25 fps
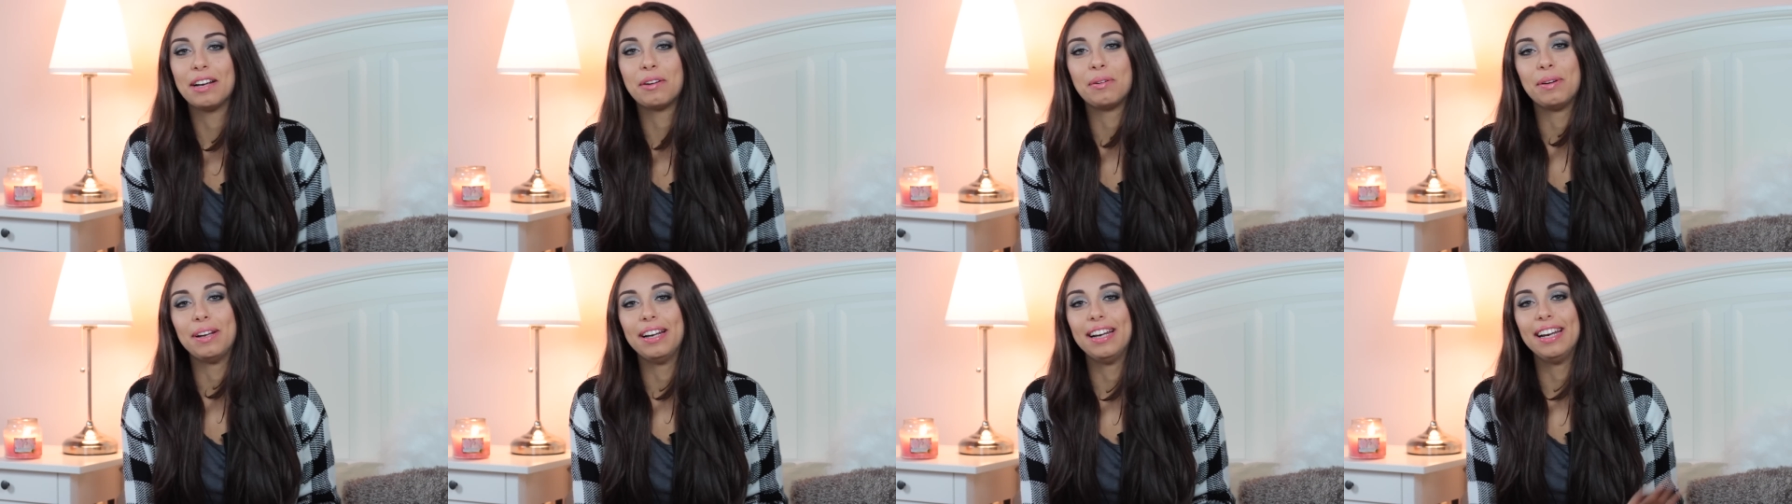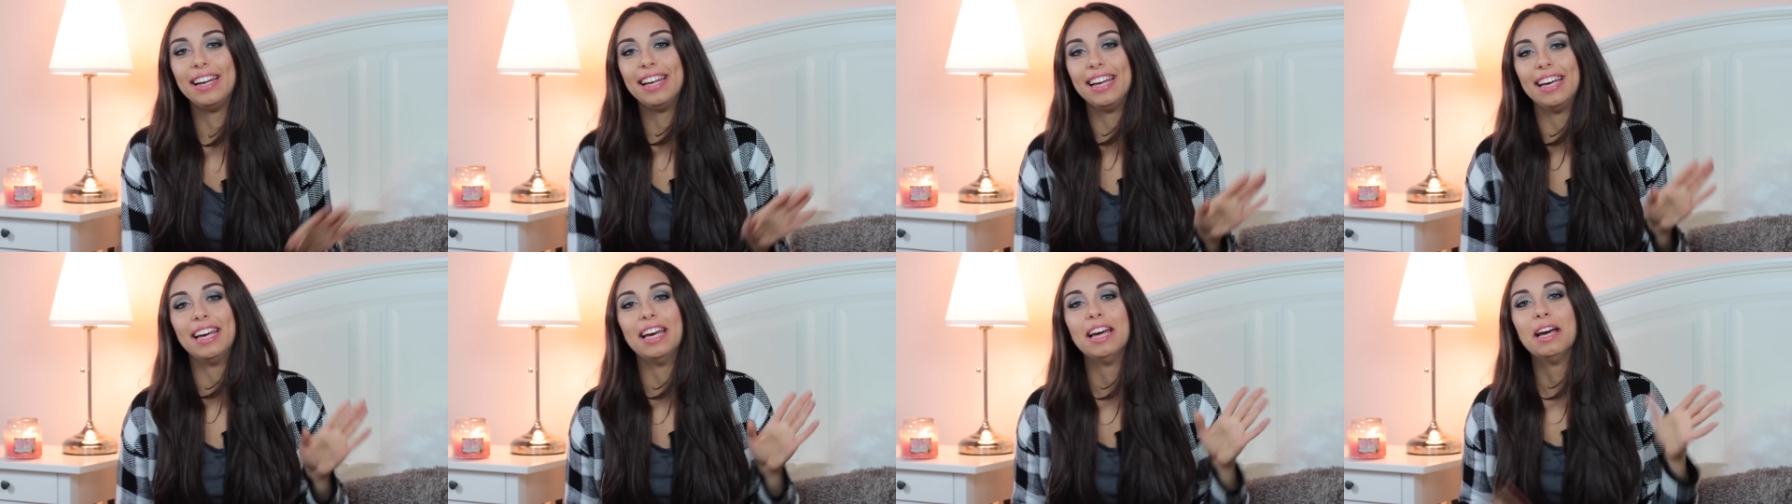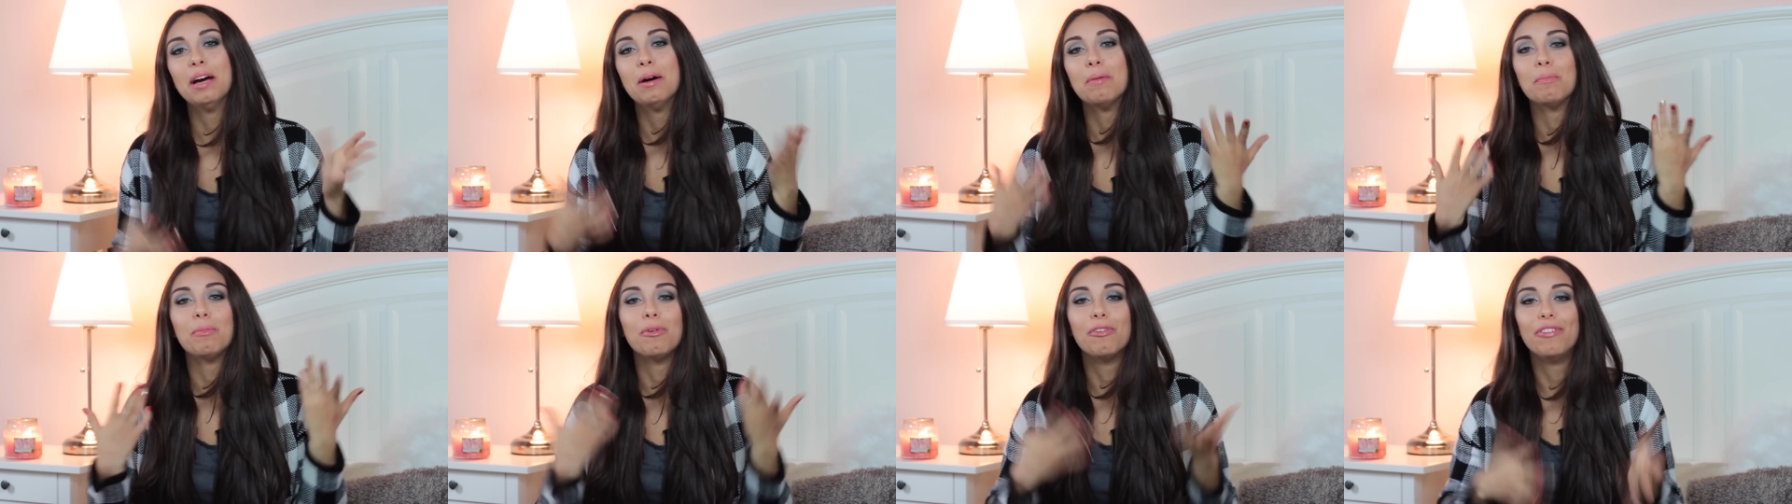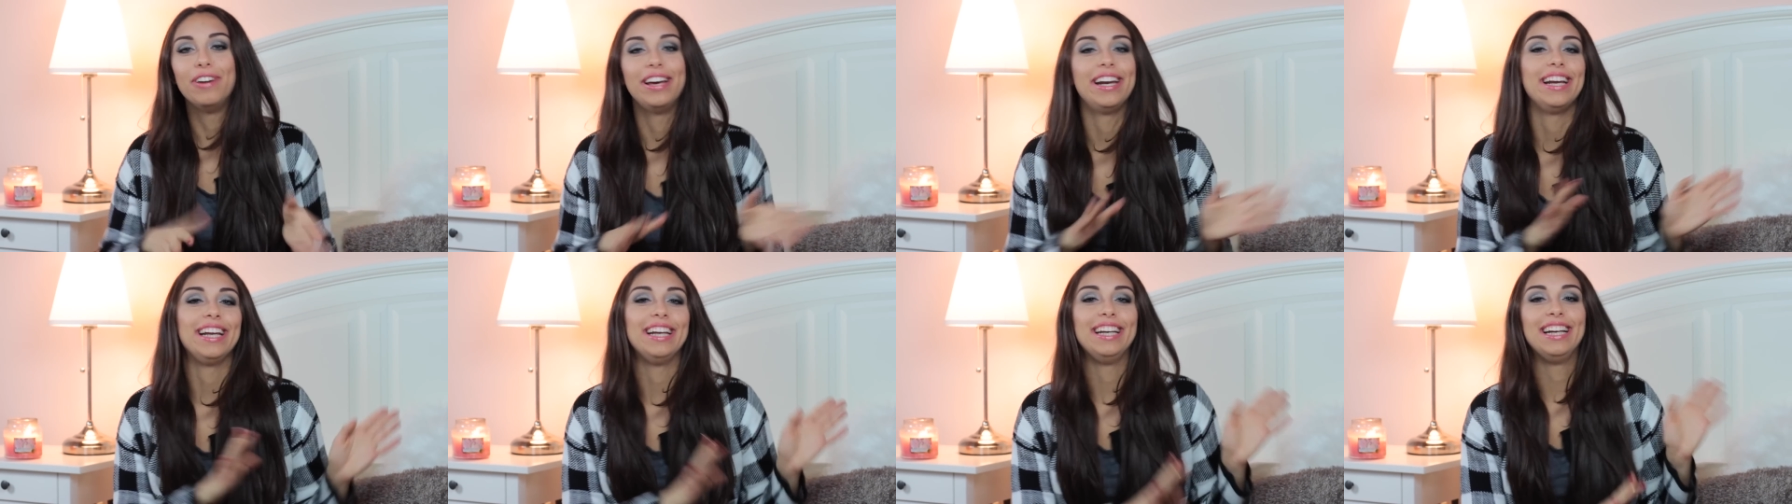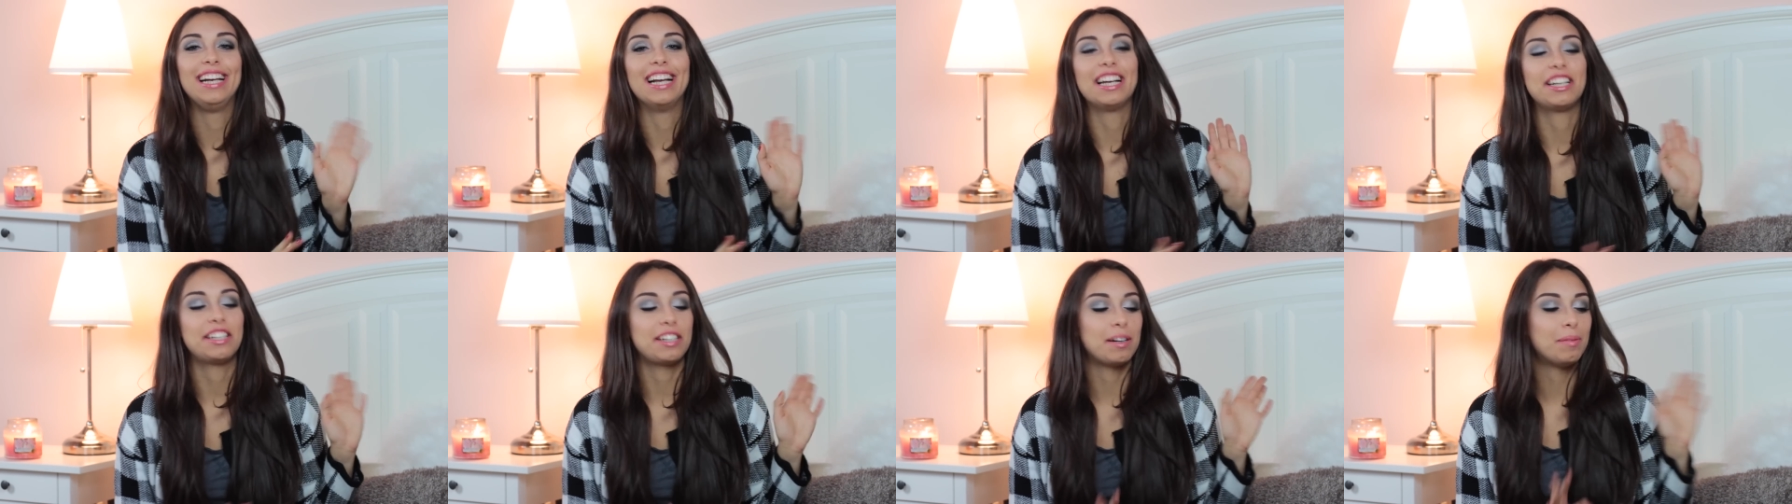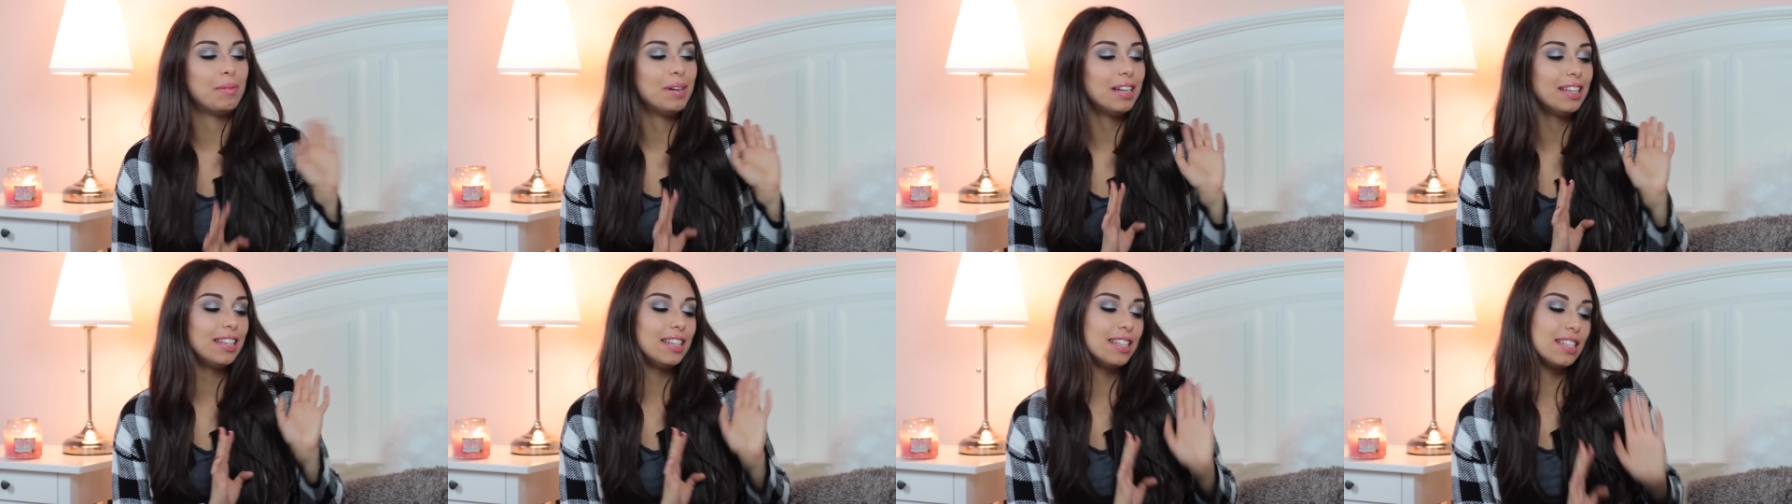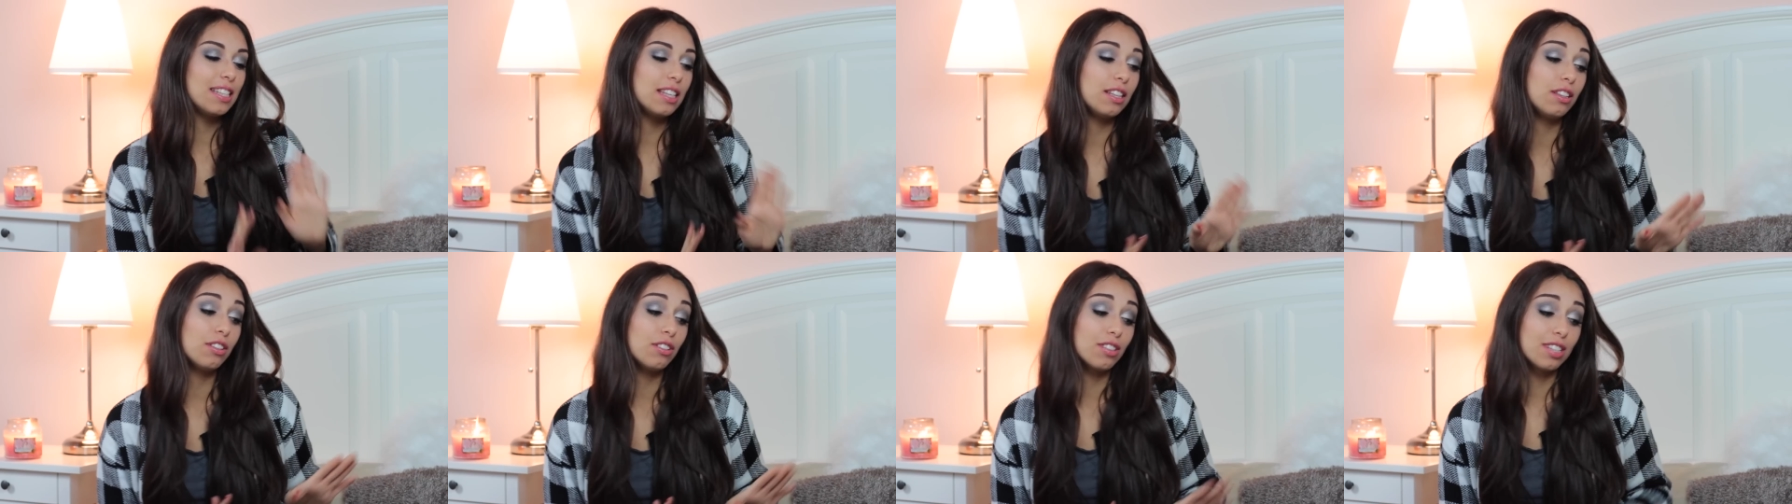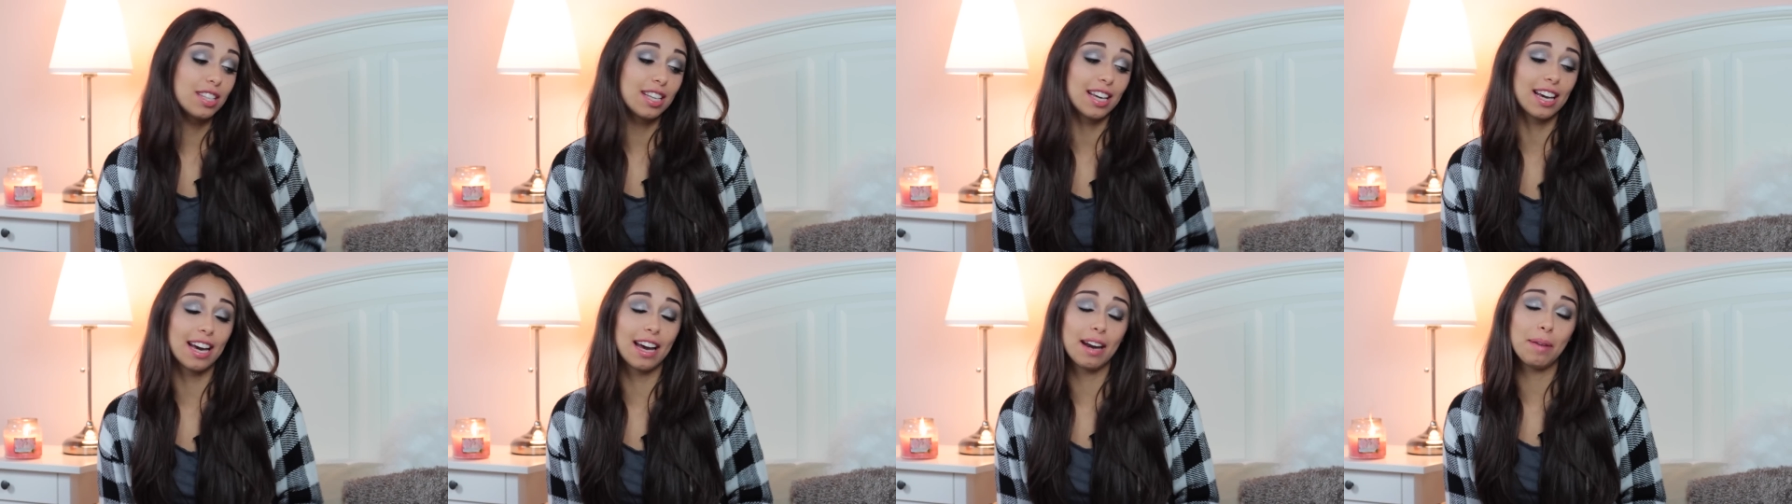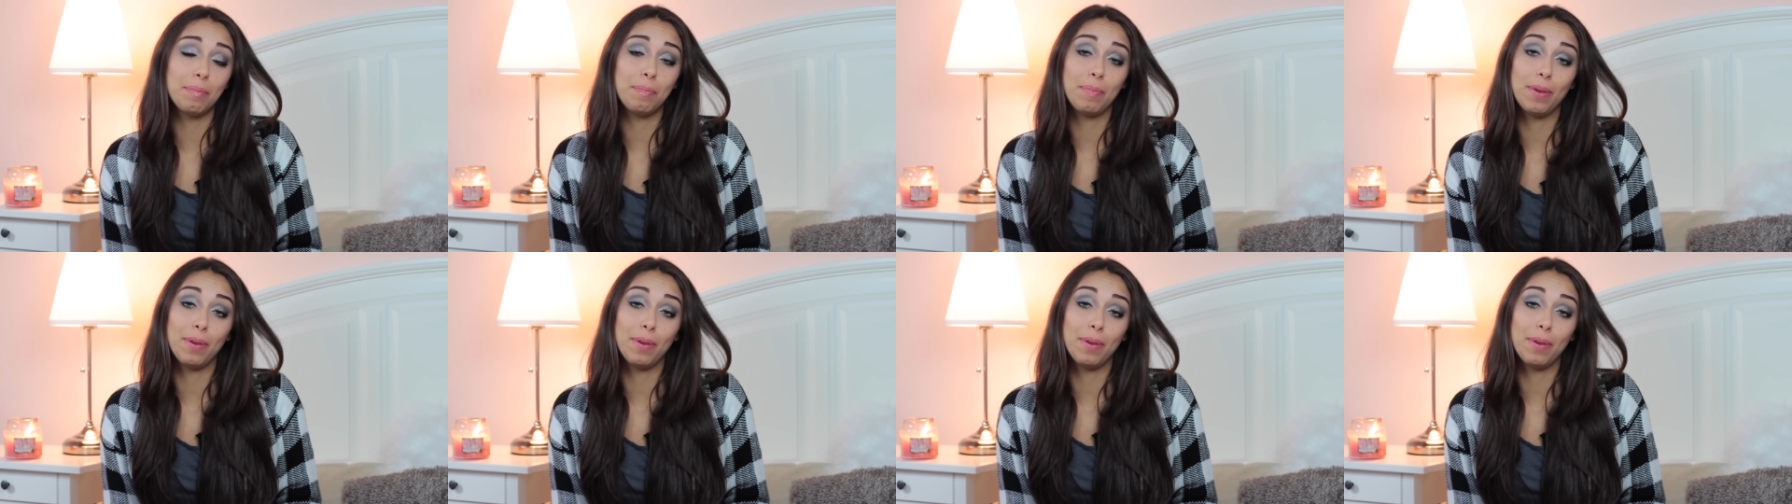quindi poverini lasciamoli disintossicare